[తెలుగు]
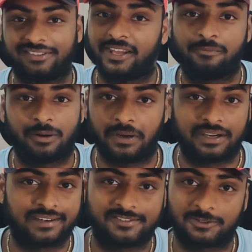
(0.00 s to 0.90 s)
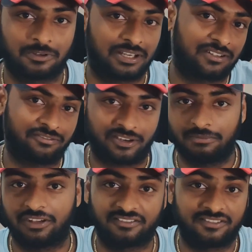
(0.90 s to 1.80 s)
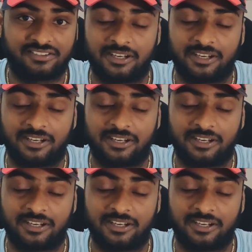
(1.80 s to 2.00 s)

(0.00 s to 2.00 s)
సేమ్ రిపీటెడ్ స్టోరీ ఫ్రమ్ ద